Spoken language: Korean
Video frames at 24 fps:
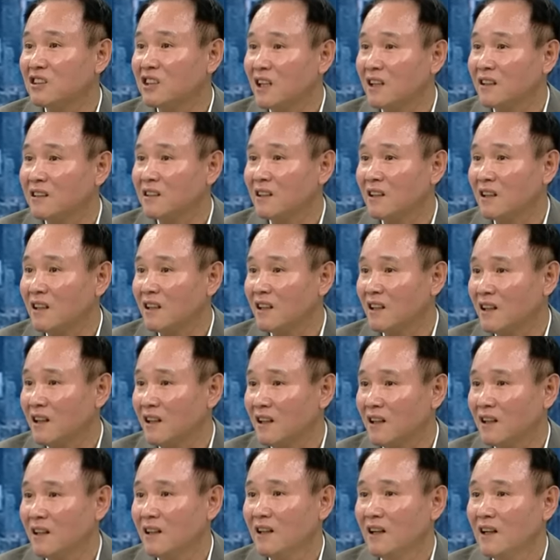
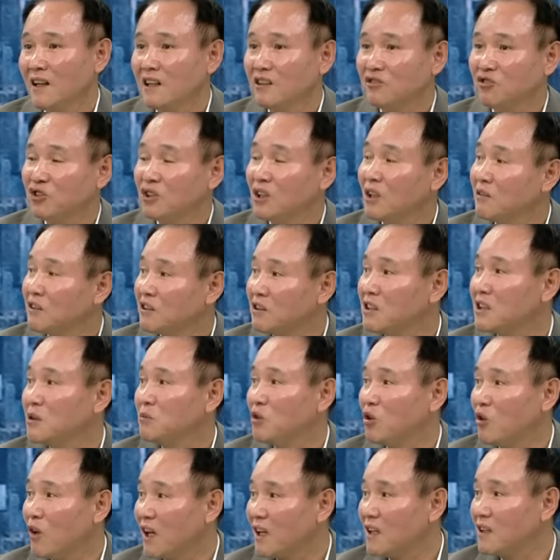갖다가 음. GM에서는 이미
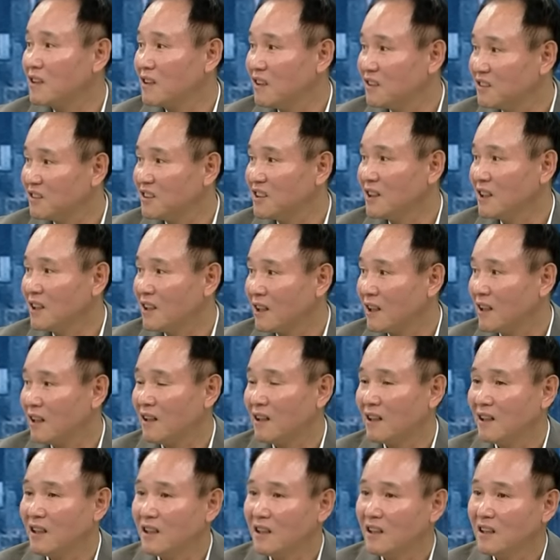확인을 했으니까
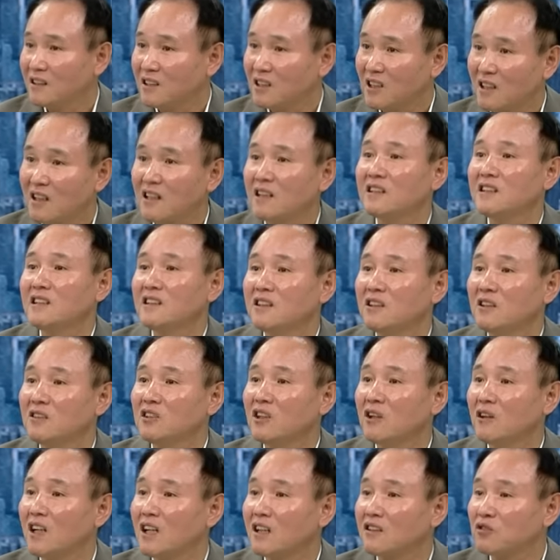음. 차라리
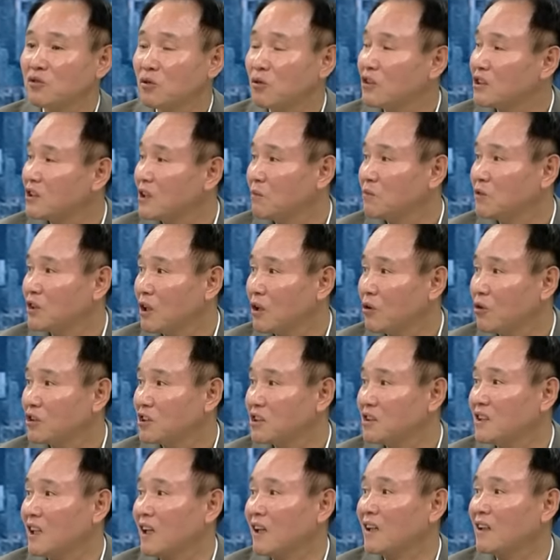현대와 랑손을 잡는 게
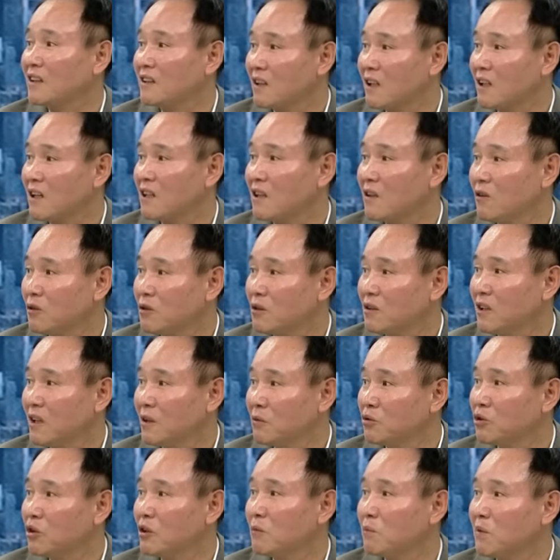훨씬 낫겠다라는 어떤
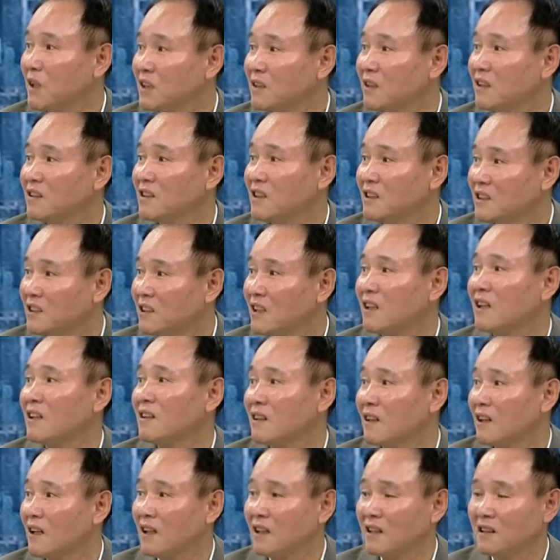내부적인 판단이 있지
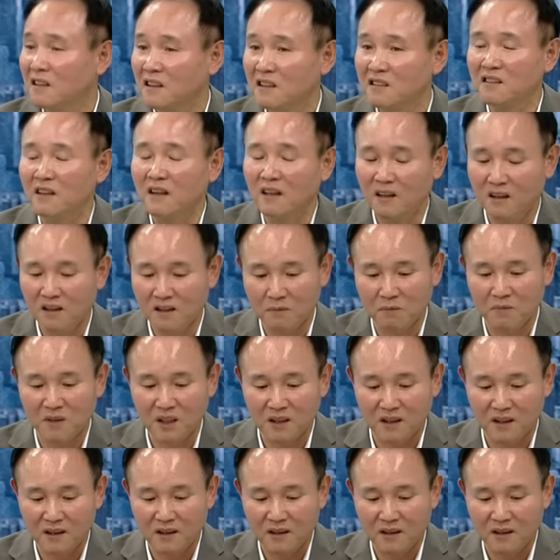않았나 이렇게 음. 생각을 합니다.